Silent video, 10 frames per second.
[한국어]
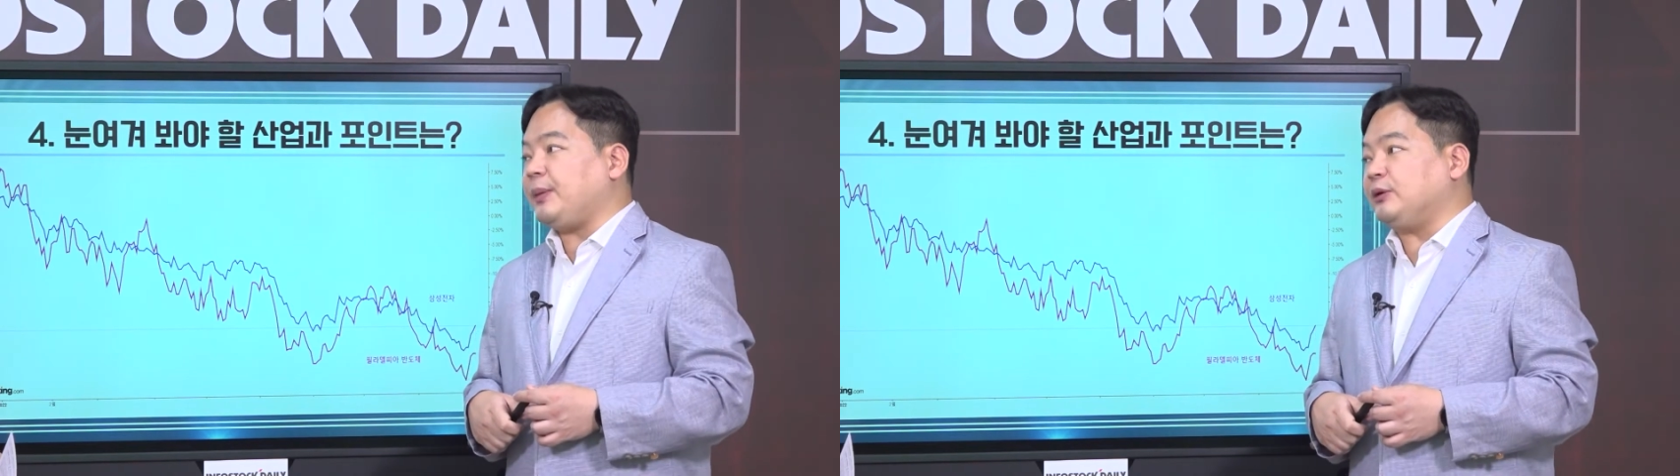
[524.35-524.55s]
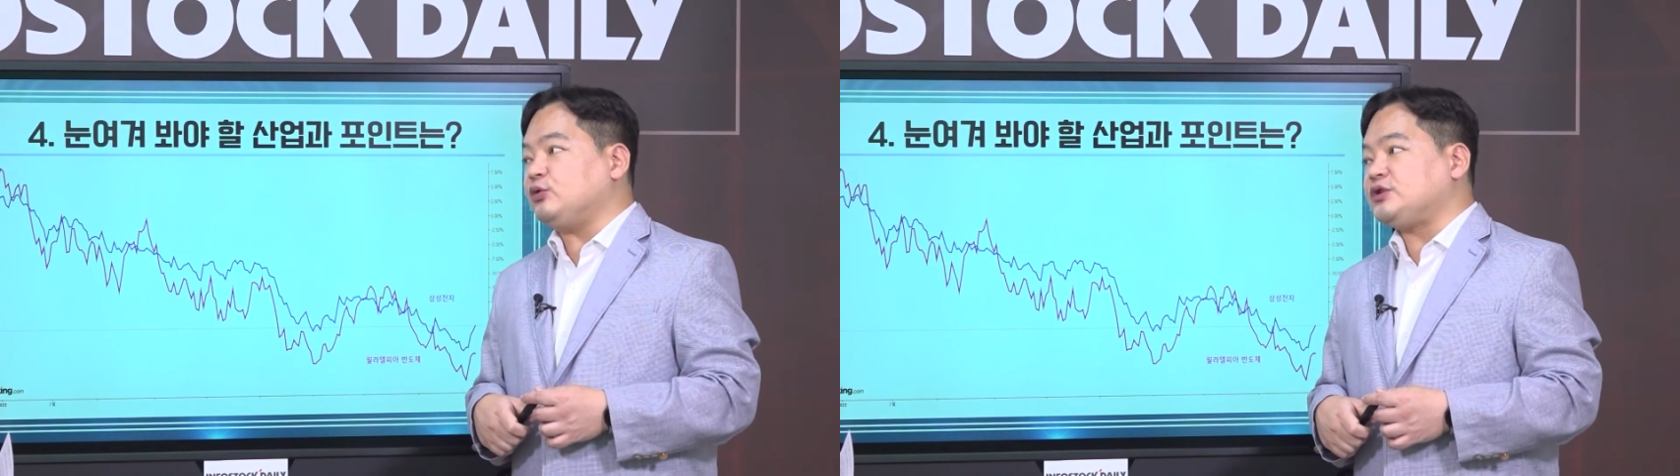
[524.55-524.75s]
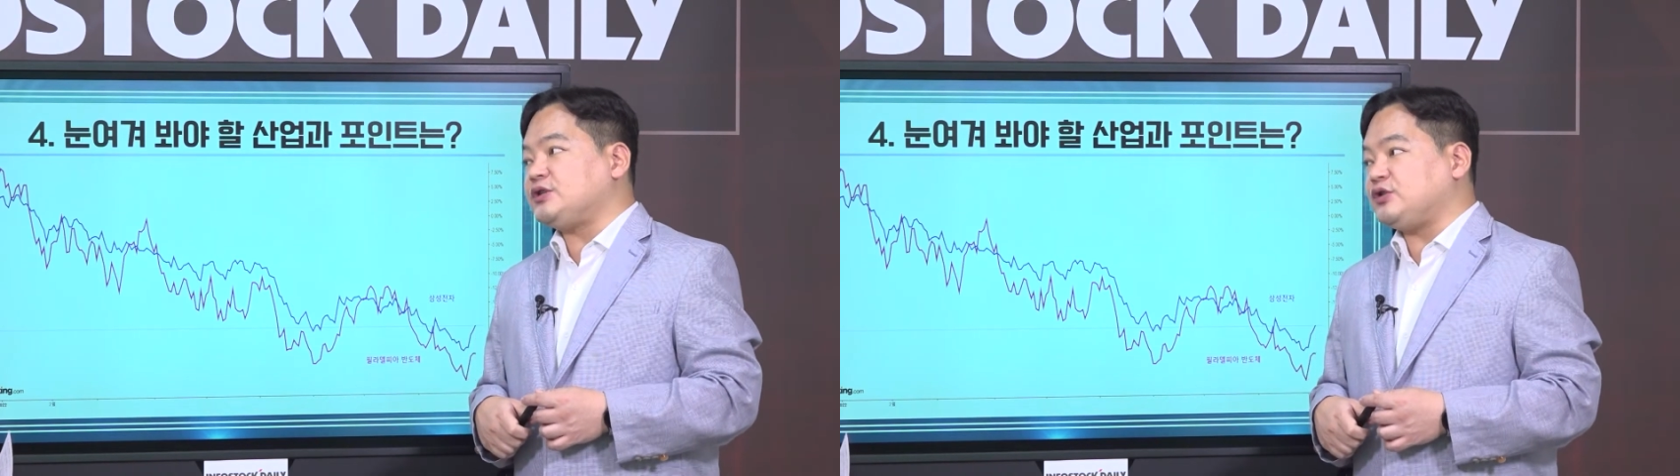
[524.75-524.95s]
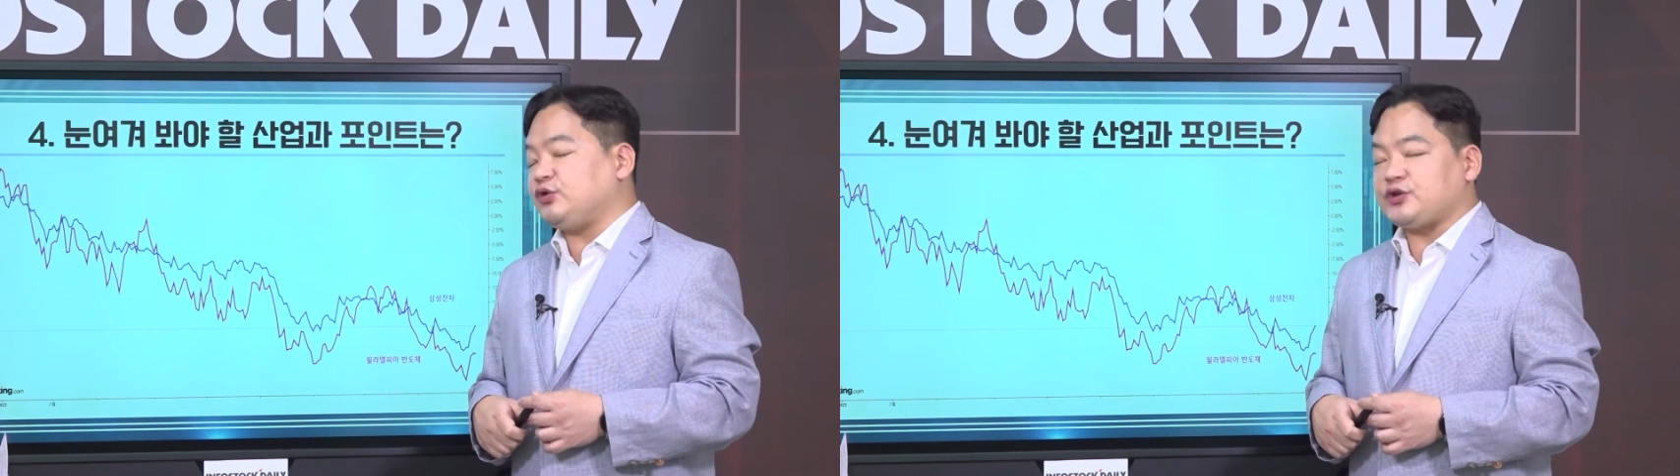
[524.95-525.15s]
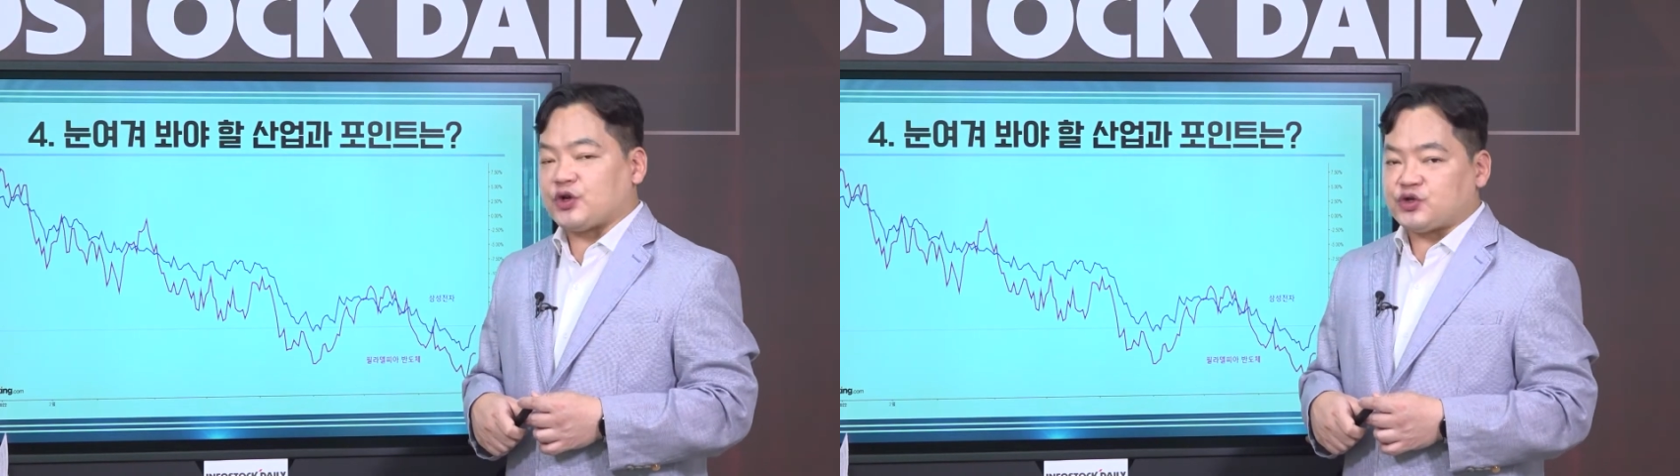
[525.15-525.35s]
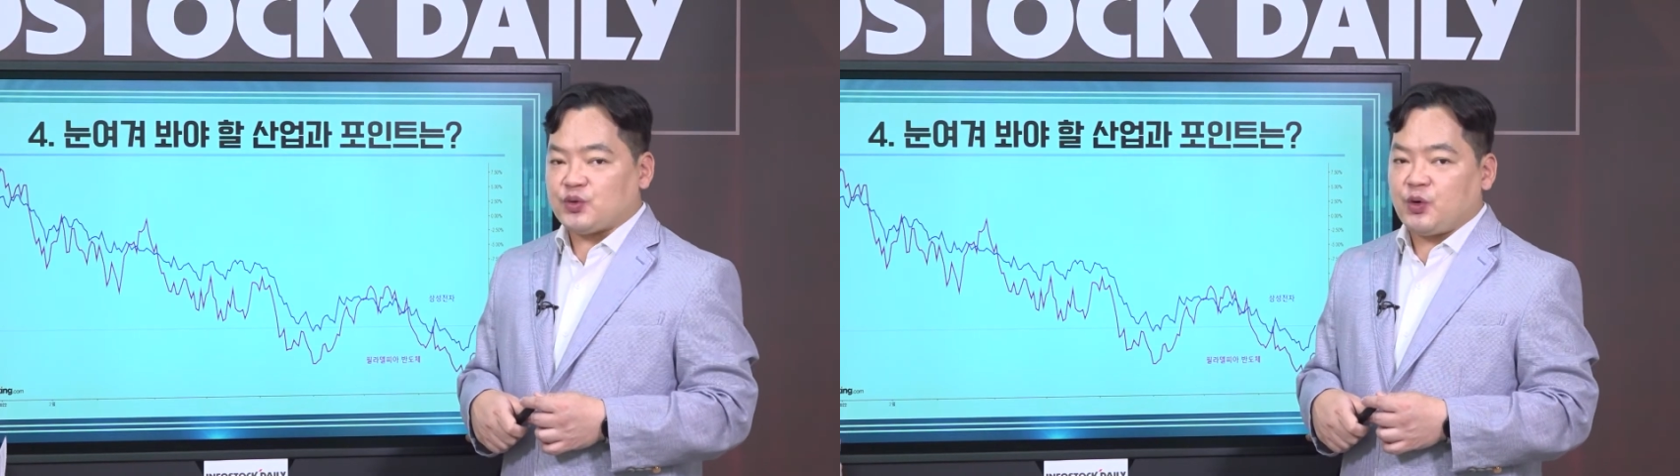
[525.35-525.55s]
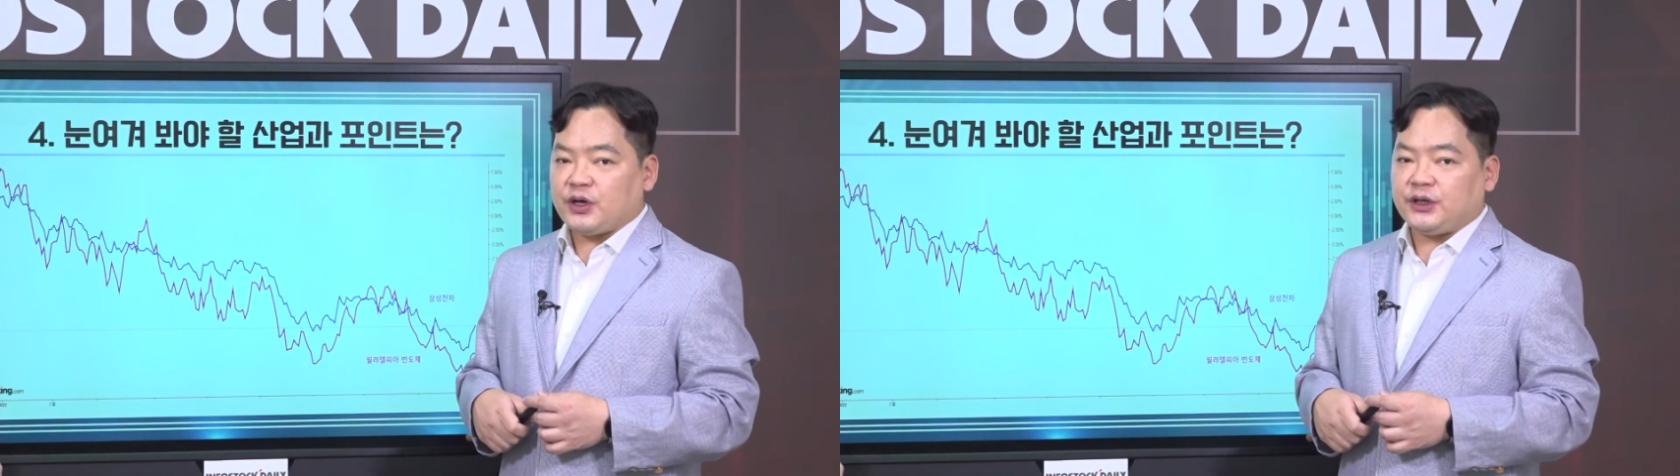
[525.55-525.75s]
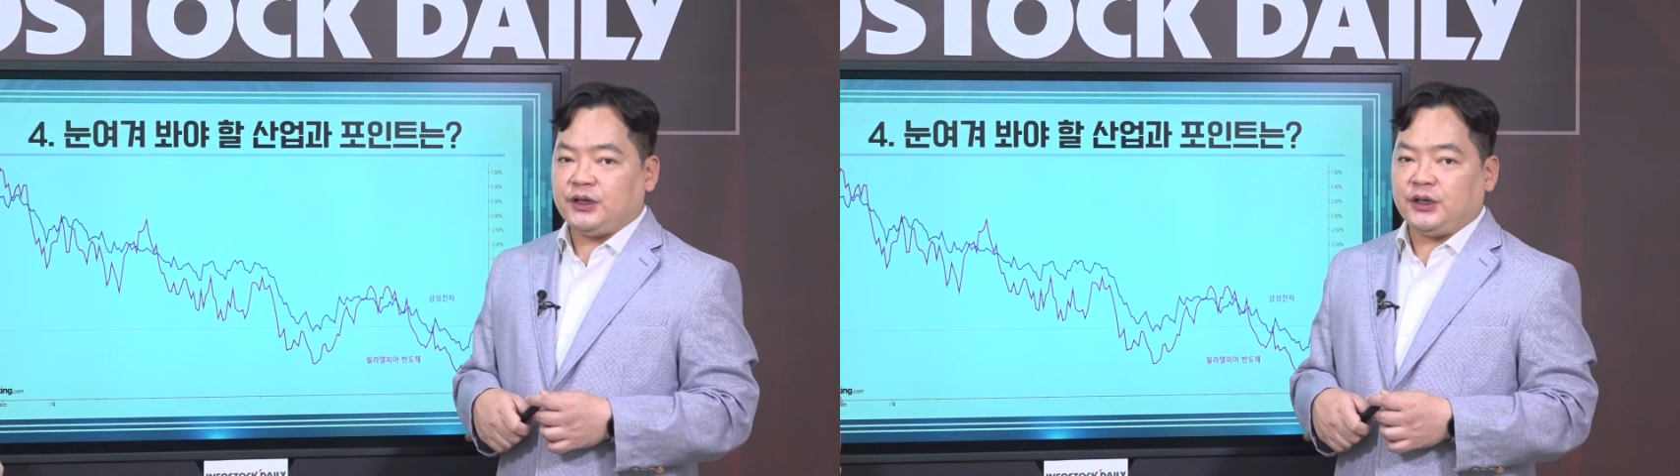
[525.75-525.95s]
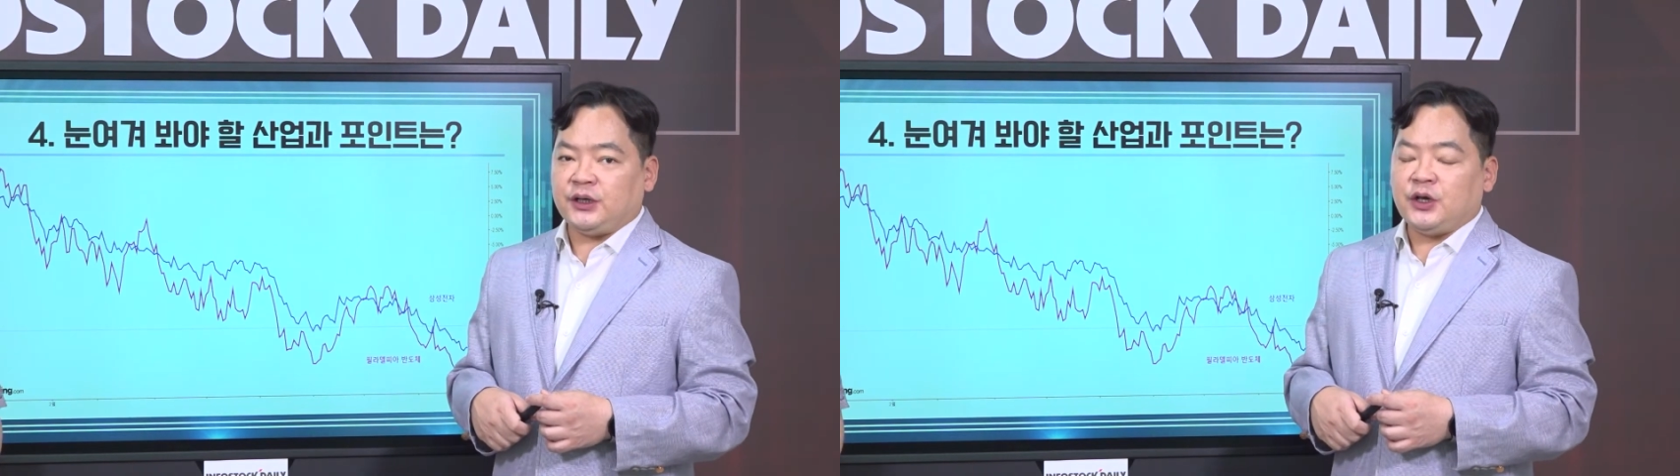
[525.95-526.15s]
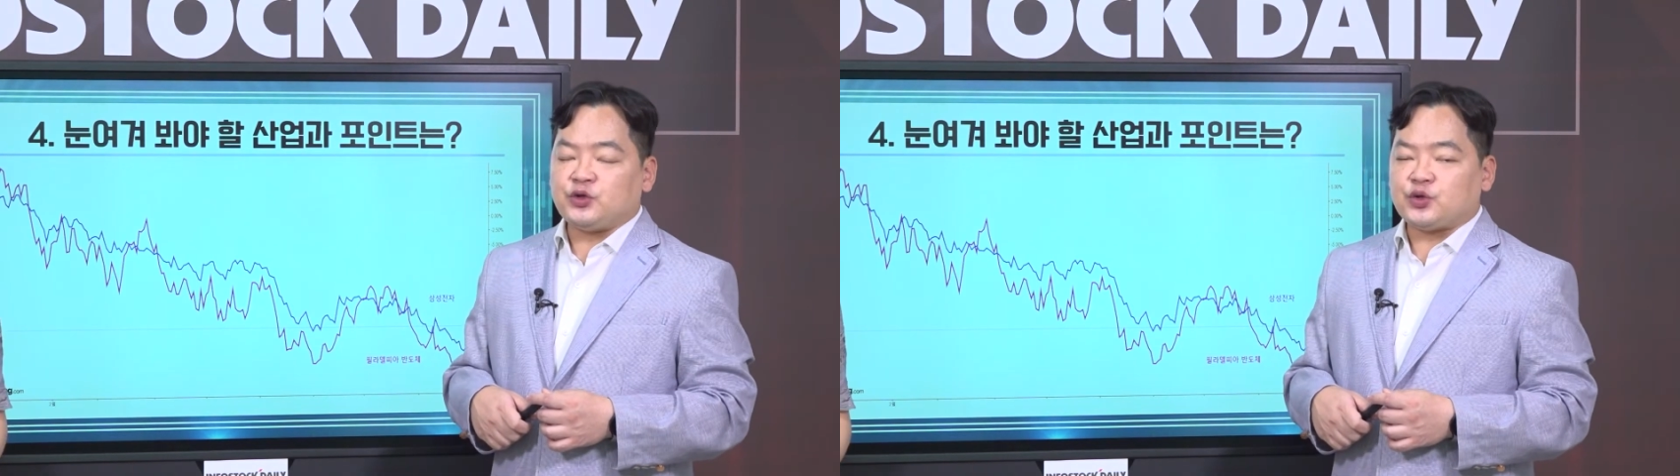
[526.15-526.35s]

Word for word: 반도체 지수의 저점 확인이